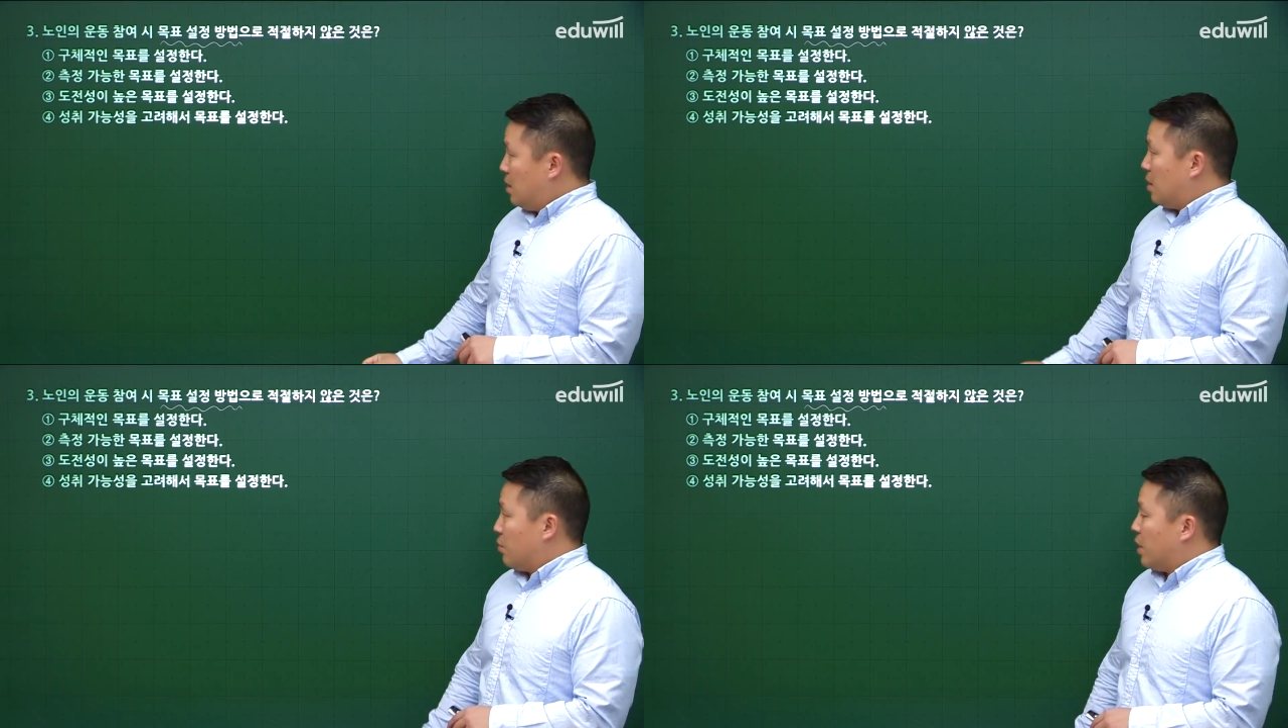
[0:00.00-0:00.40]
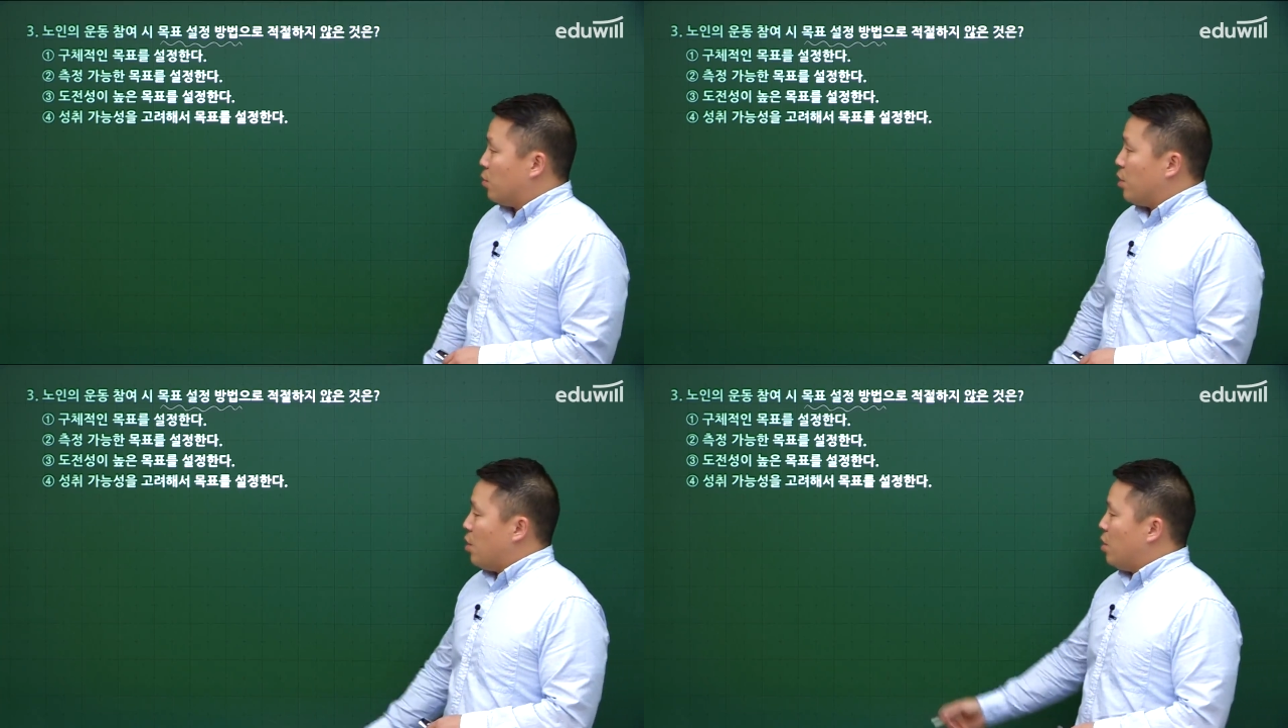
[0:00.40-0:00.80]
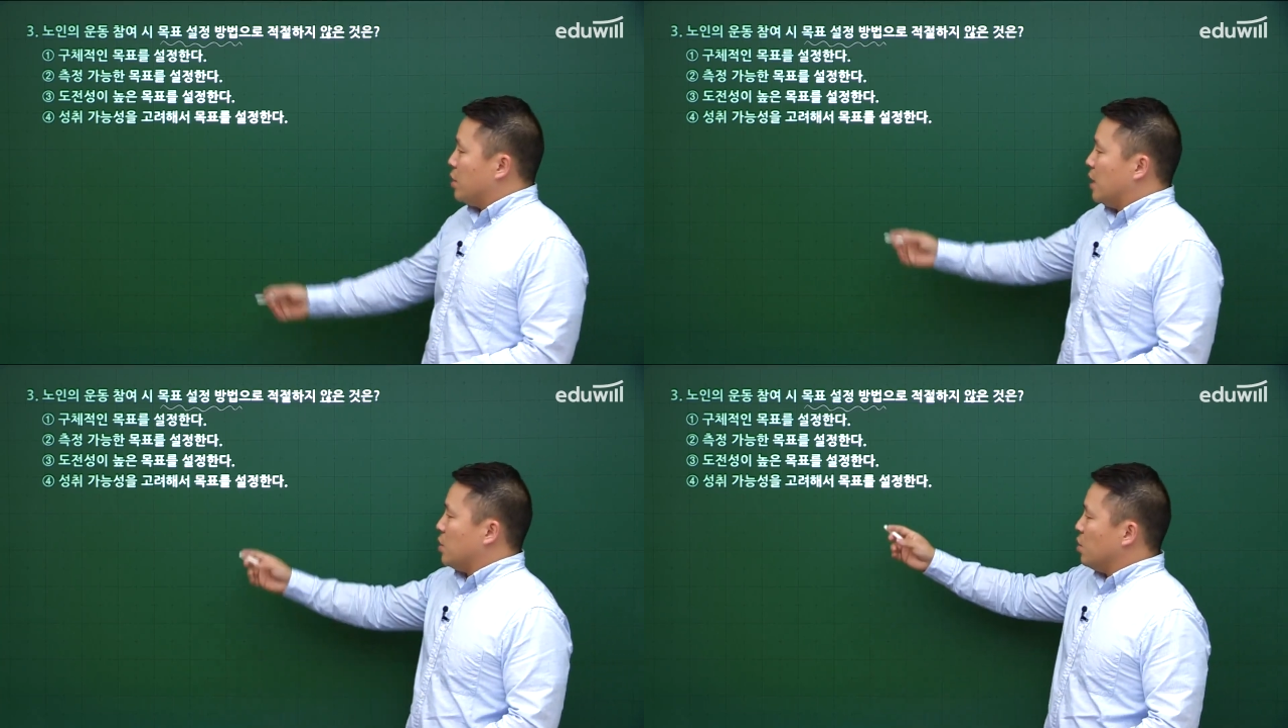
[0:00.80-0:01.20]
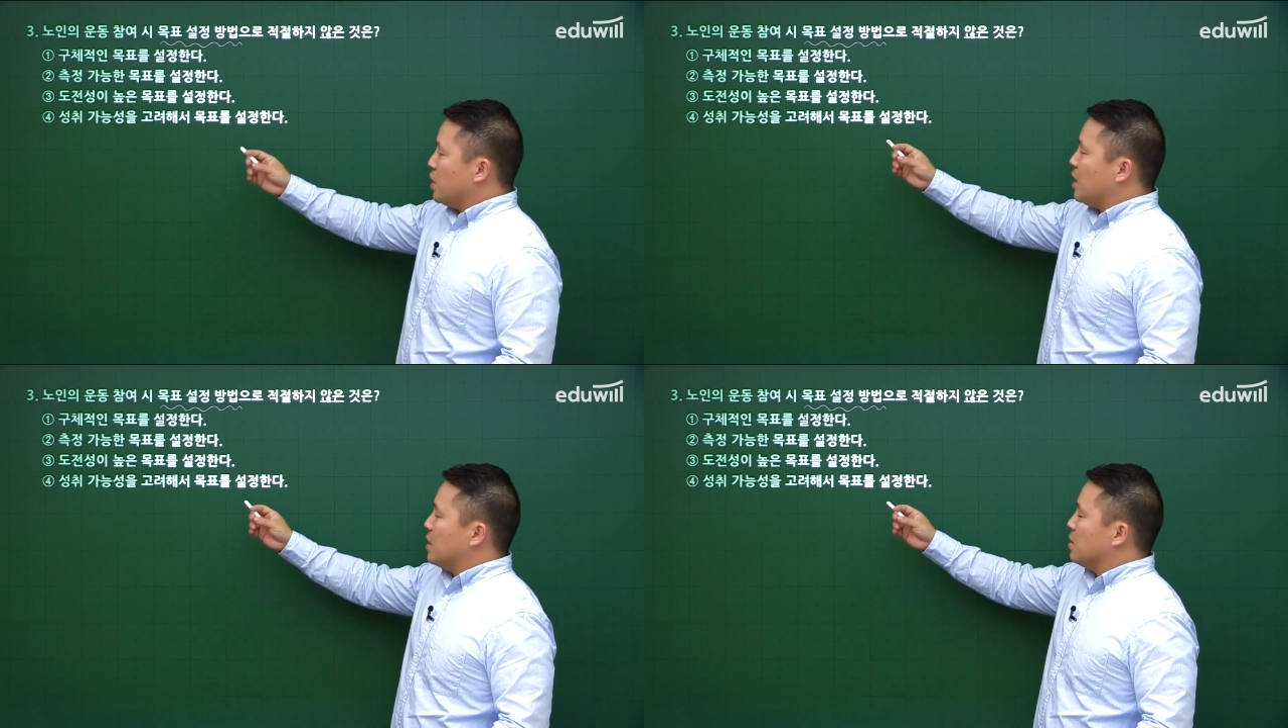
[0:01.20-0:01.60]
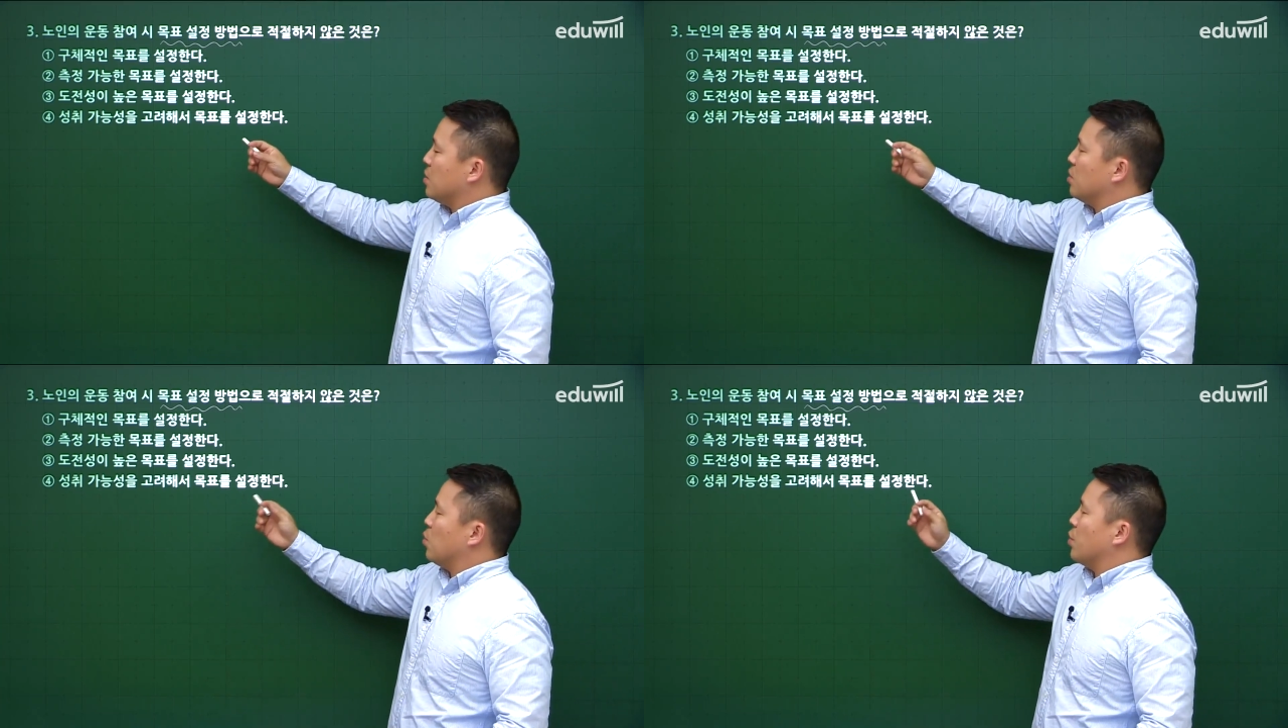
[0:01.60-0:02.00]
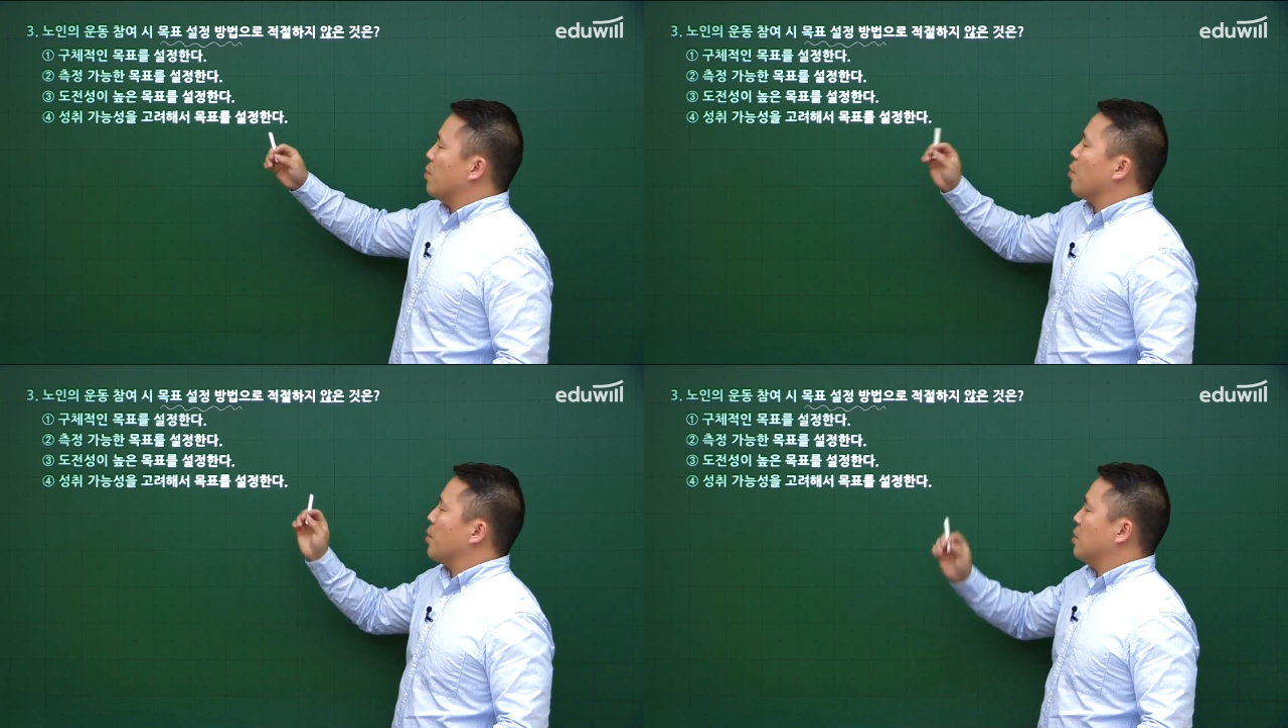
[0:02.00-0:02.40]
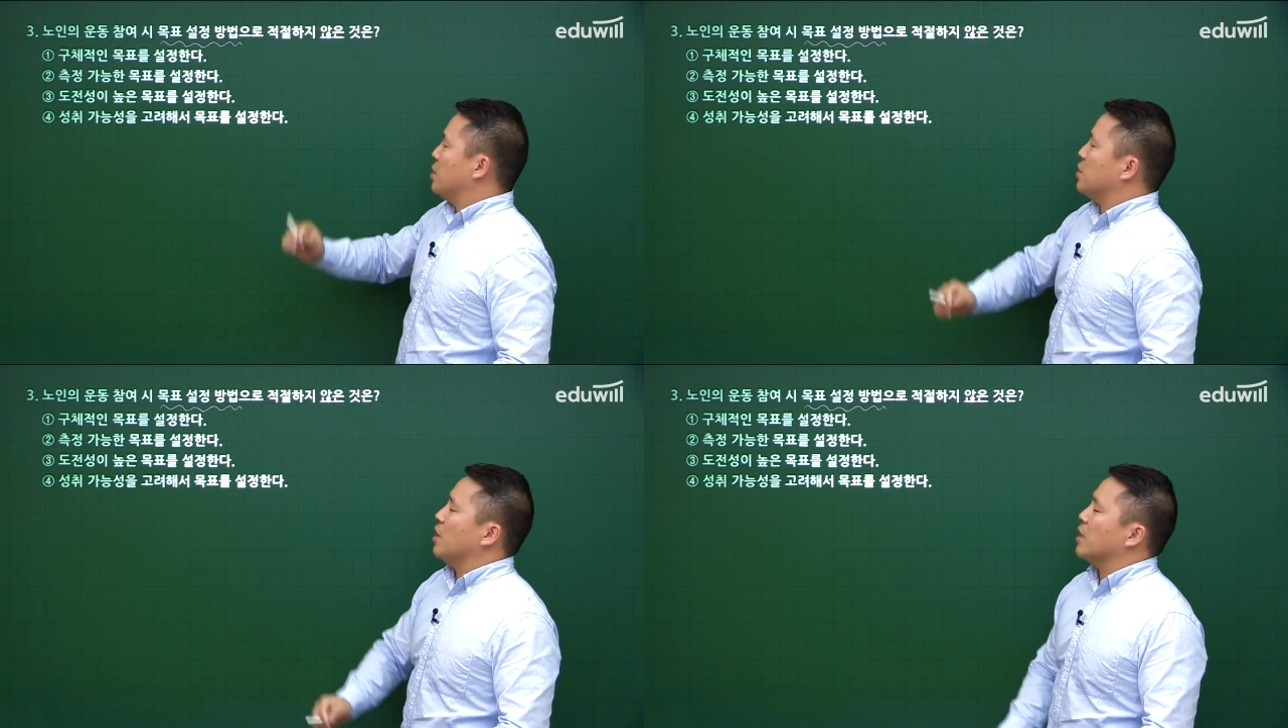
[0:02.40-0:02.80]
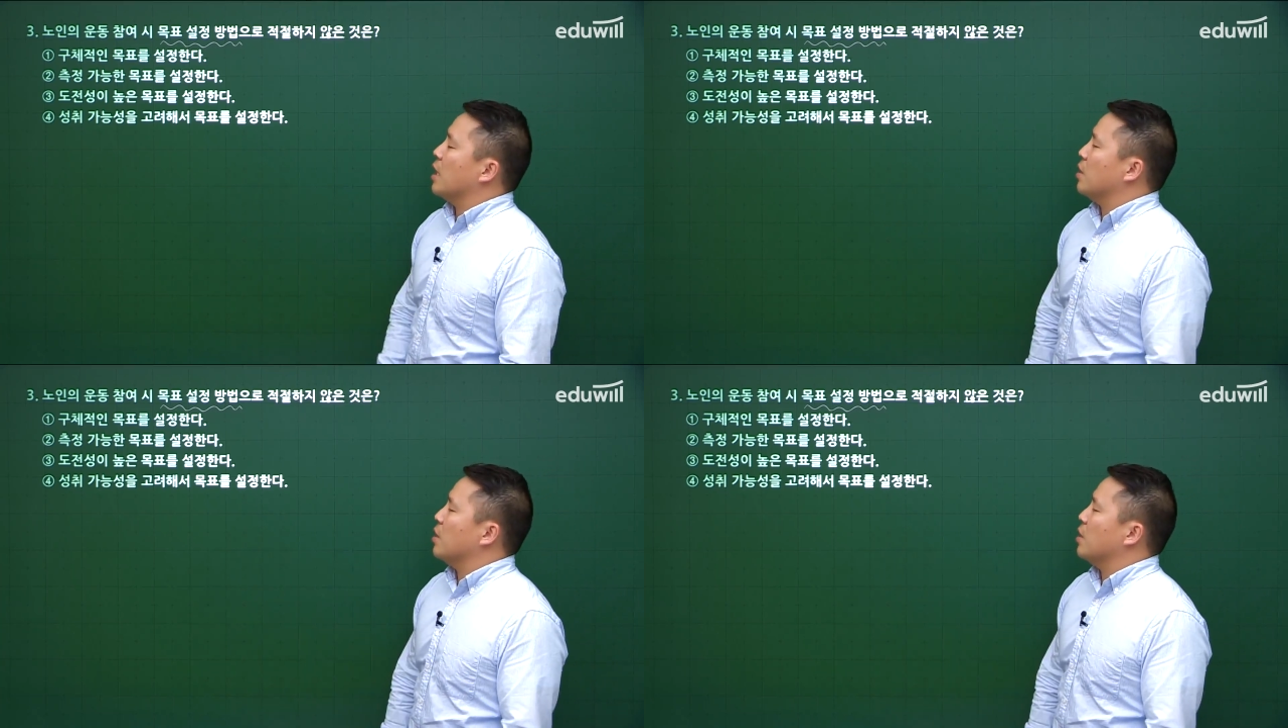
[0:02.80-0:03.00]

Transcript: 라고 했고요. 자, 성취 가능성을 고려해 목표를 설정한다.